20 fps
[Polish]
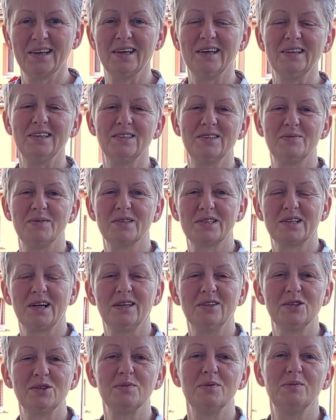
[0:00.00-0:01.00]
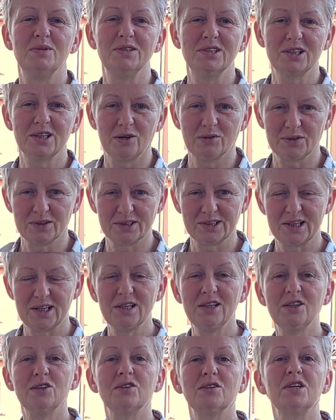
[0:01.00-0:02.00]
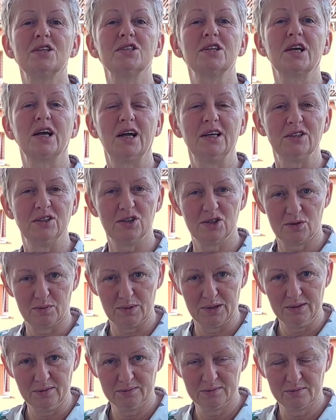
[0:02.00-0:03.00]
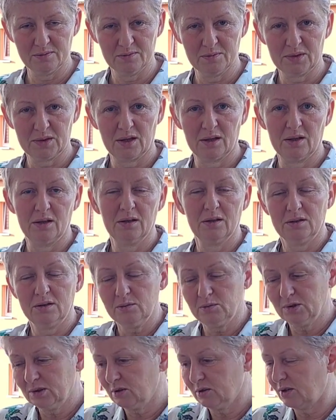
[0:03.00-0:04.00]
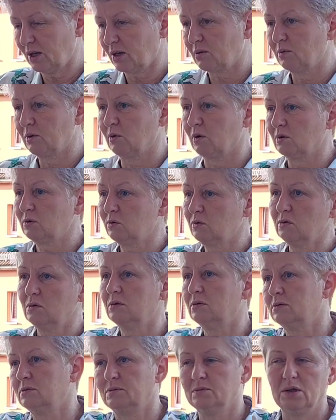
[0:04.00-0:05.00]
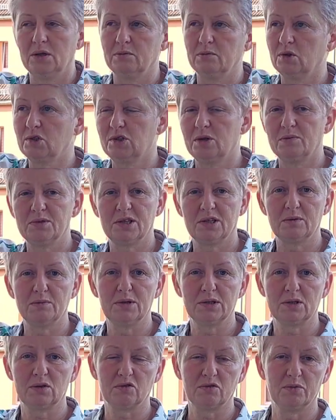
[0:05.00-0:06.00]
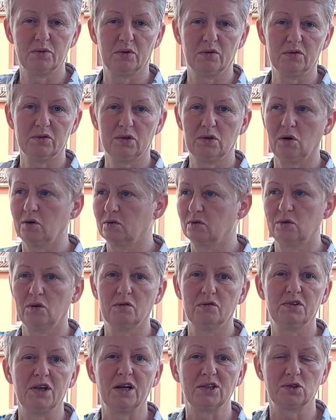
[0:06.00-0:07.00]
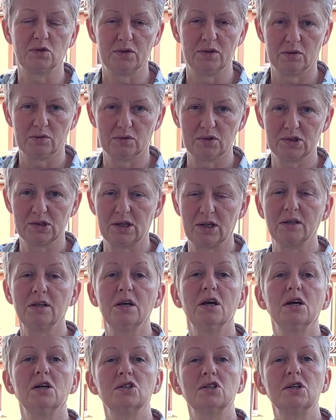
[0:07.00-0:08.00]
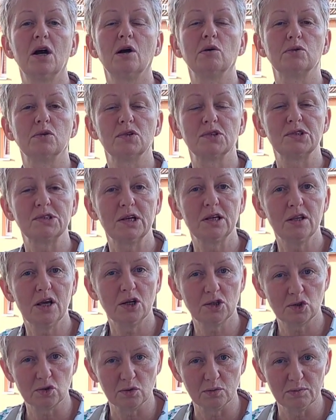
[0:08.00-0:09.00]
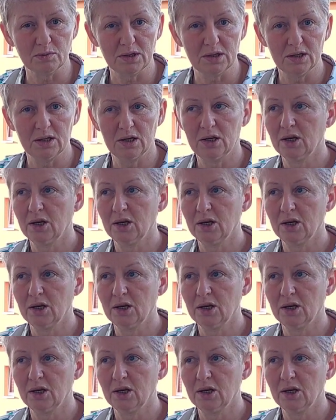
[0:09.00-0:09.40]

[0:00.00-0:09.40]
Kiedyś mieszkaliśmy blisko autostrady, to narzekaliśmy. No bo to tak było, tu nie wiem, 800 metrów było do, do wjazdu na autostradę, że autostrada szumi.